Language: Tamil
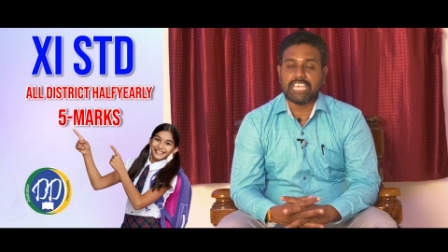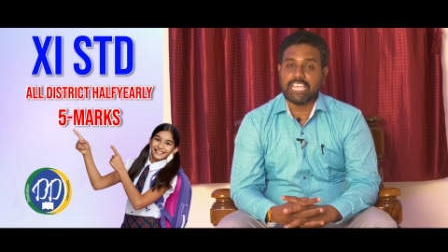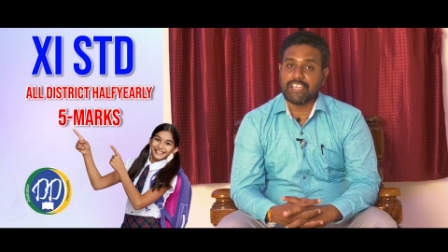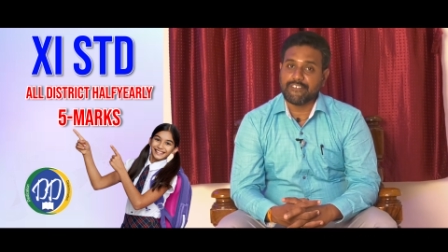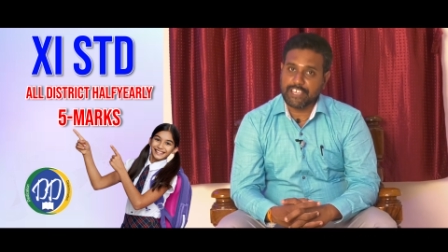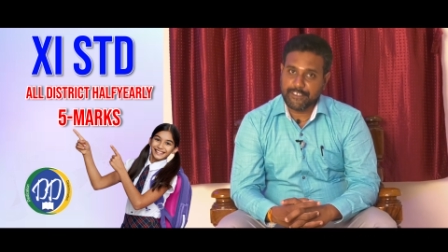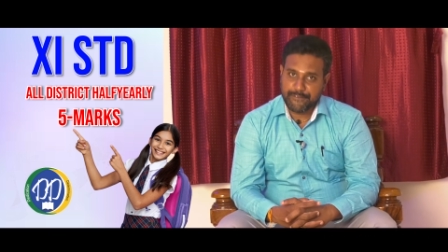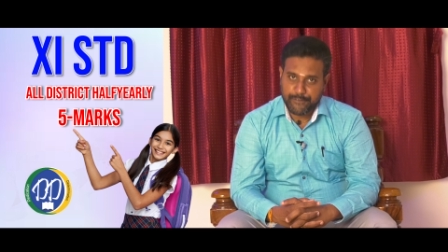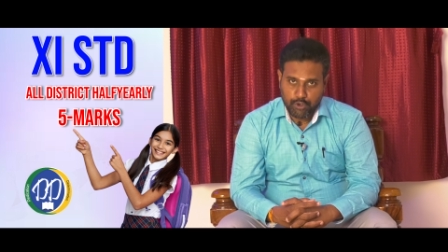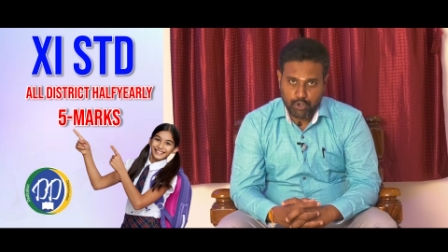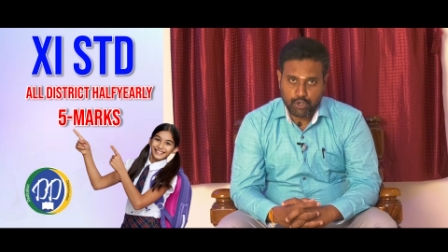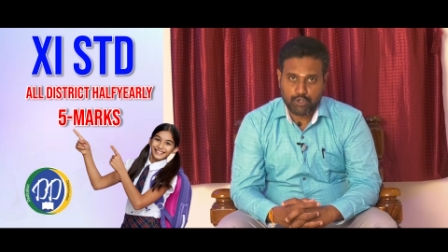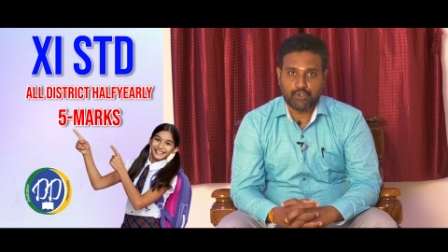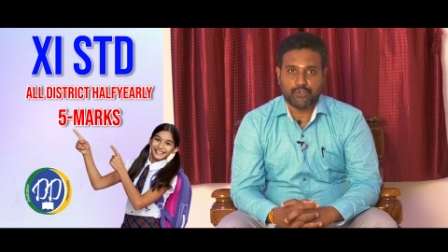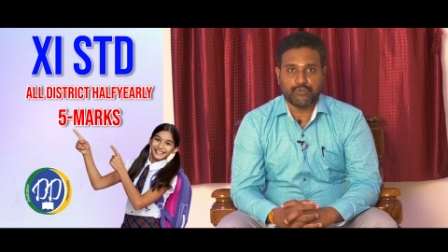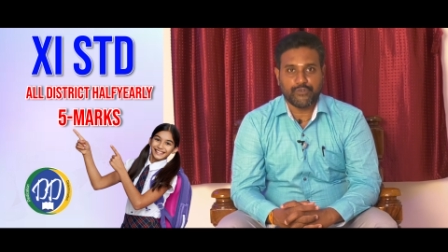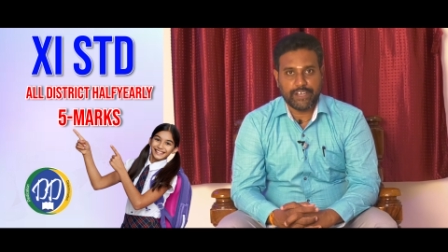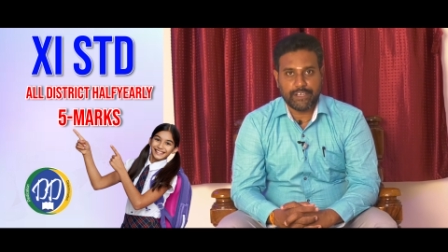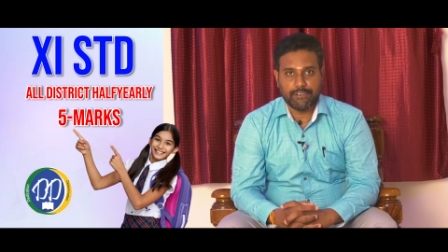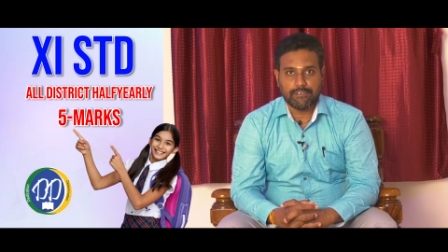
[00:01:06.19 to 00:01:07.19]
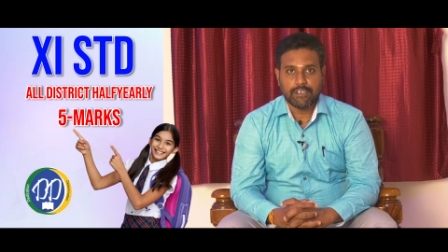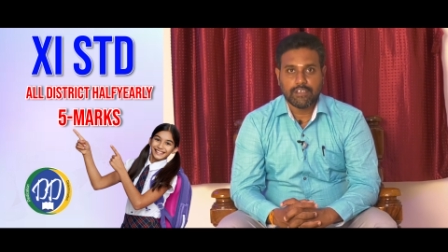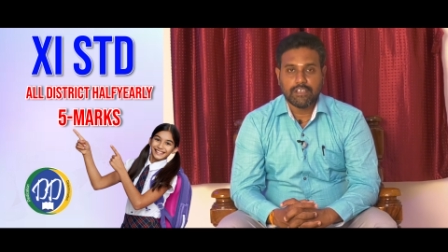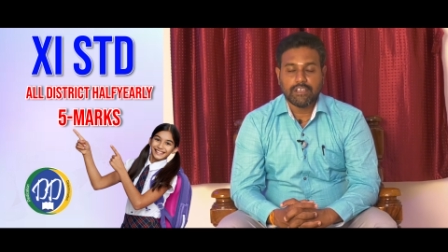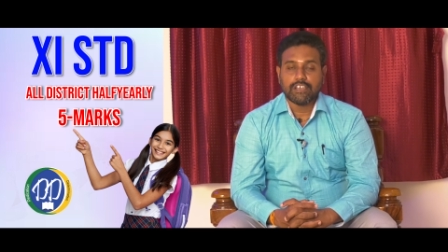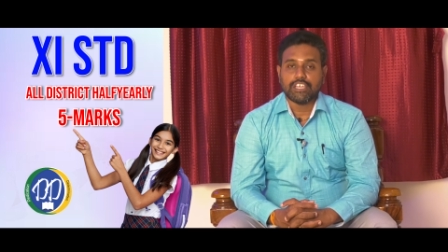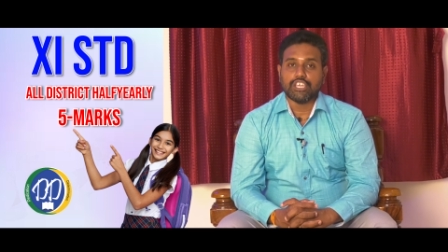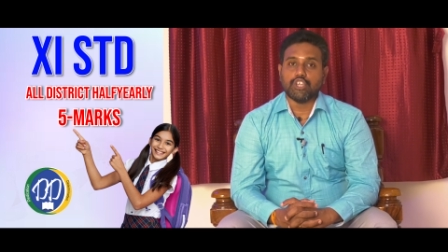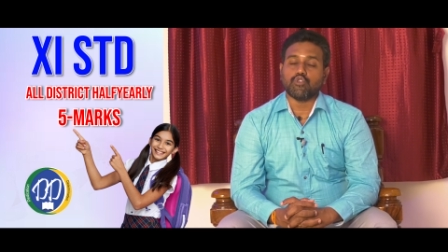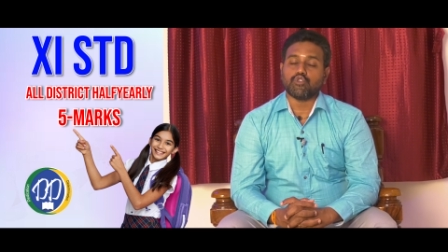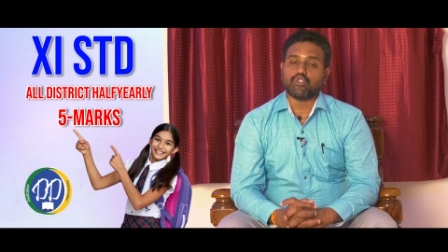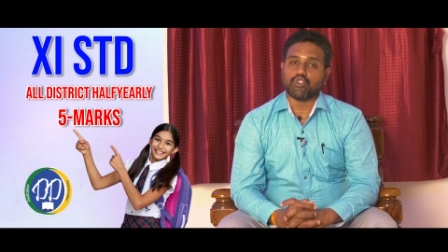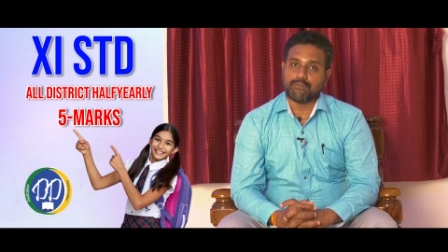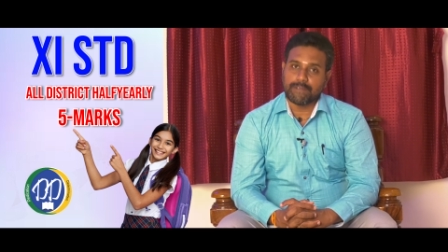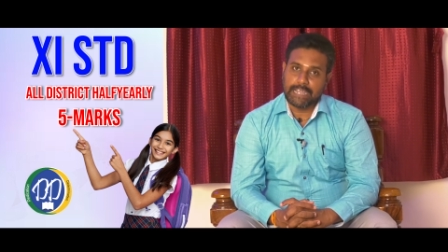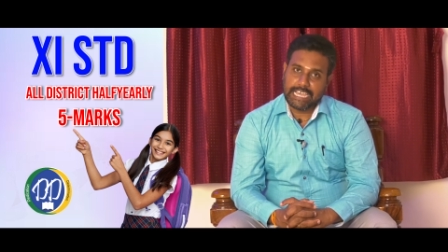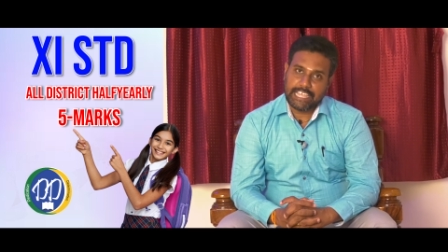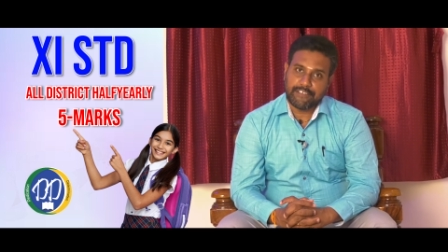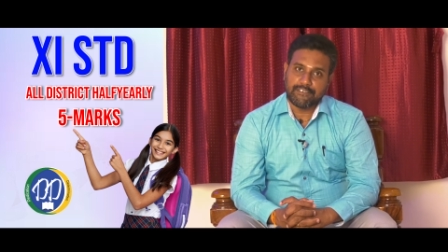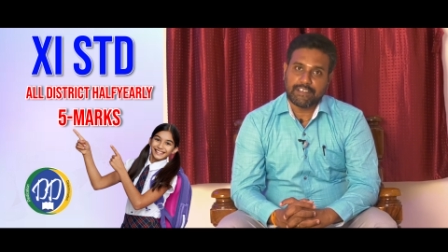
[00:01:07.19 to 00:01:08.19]
ஈவினிங் ஃபோர் டு ஃபைவ் யூடியூப்
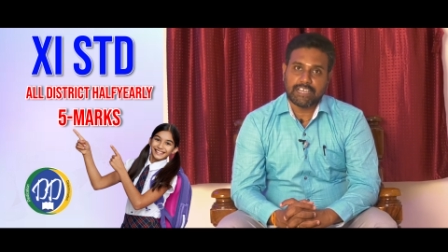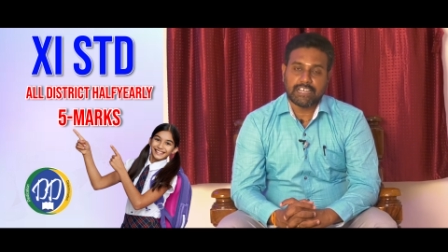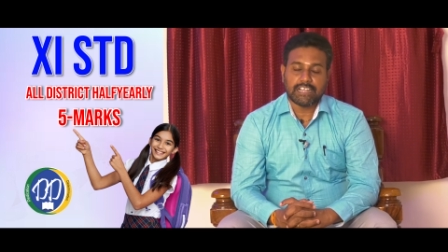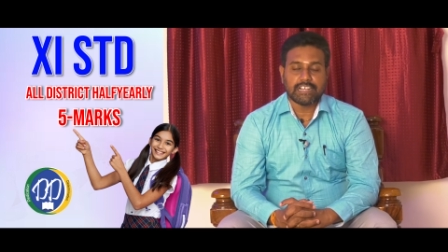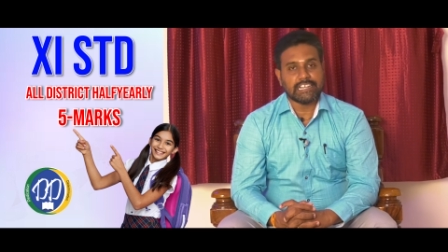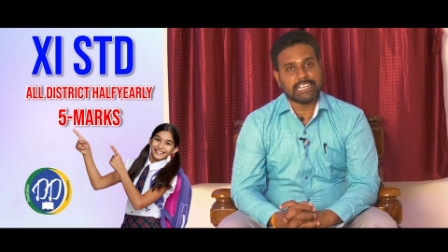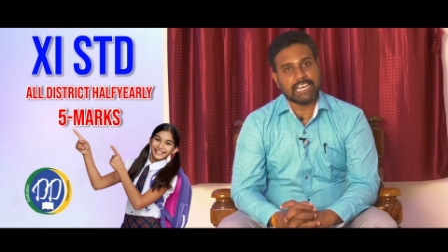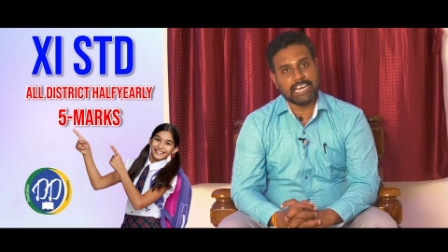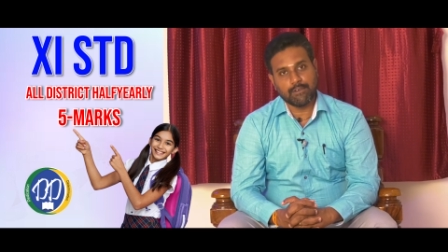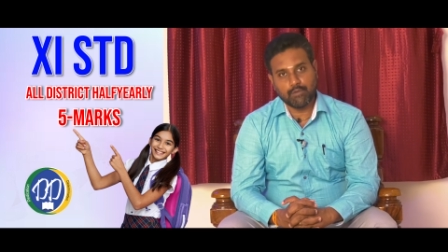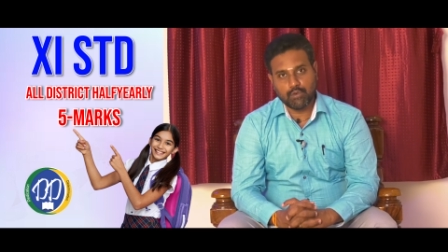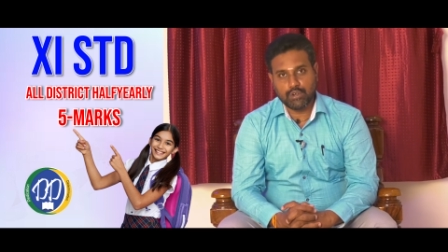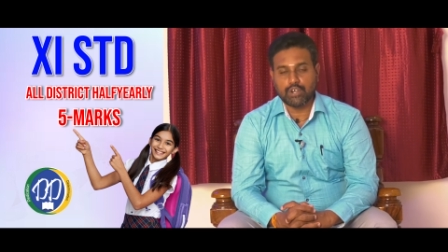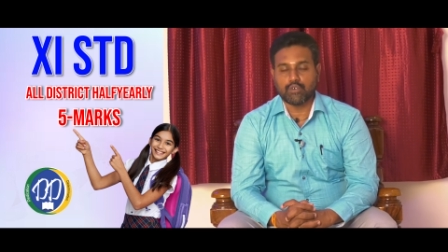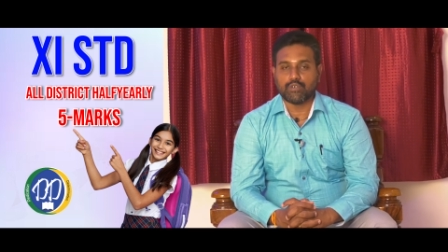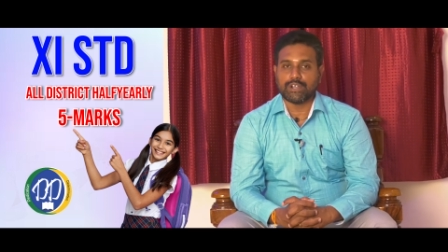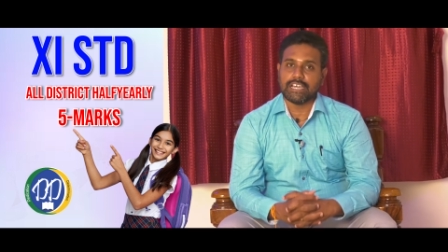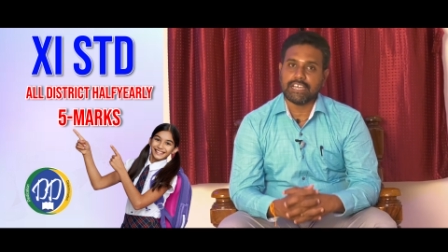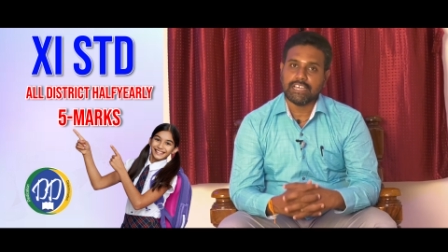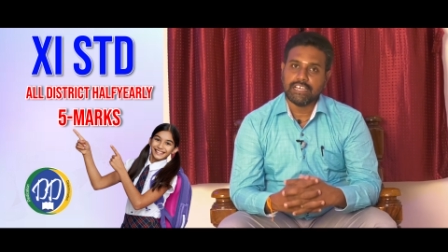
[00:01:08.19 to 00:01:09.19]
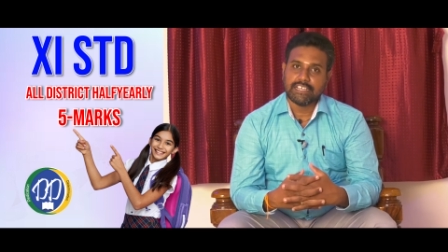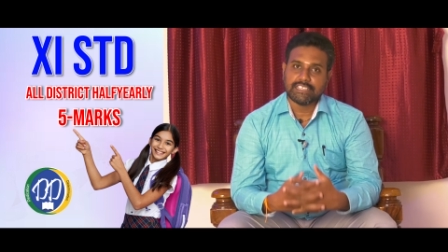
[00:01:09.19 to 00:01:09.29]
லைவில் நான் உங்கள் கூட